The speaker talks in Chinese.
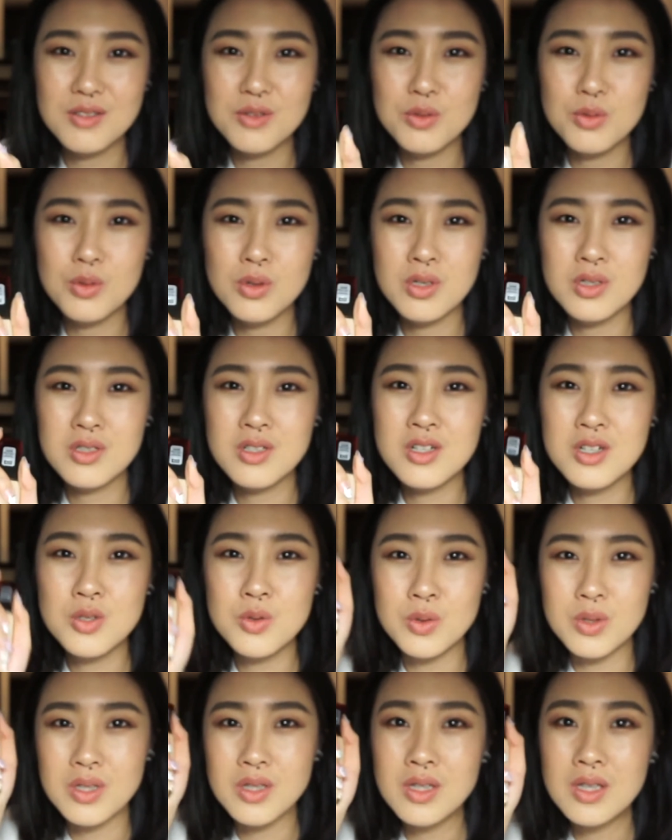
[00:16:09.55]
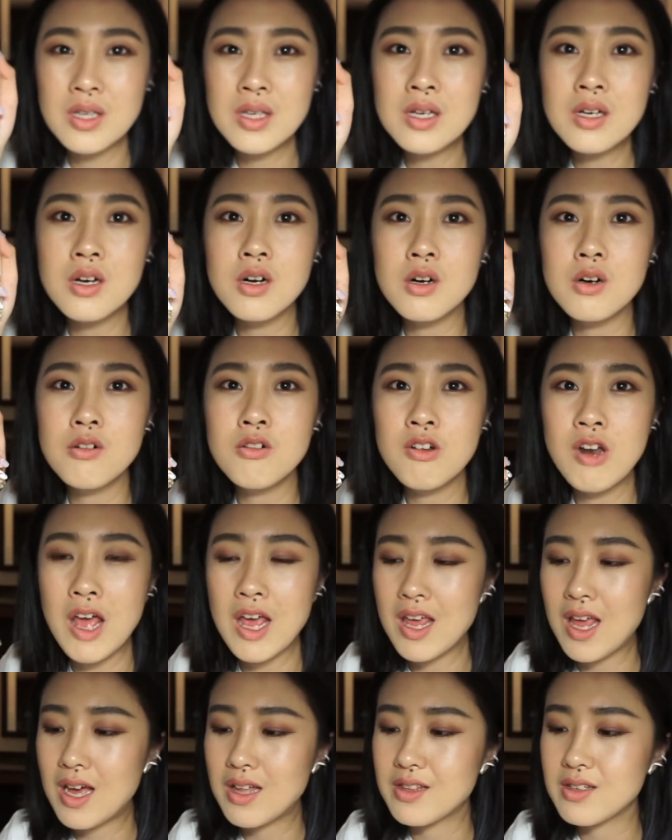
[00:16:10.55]
我这是我的第一个欧莱
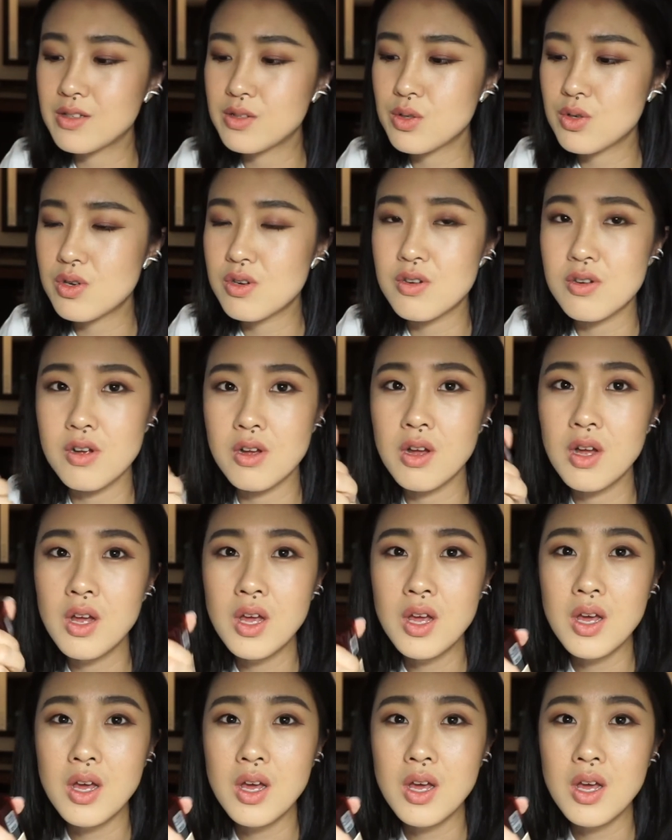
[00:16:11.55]
雅的，就是，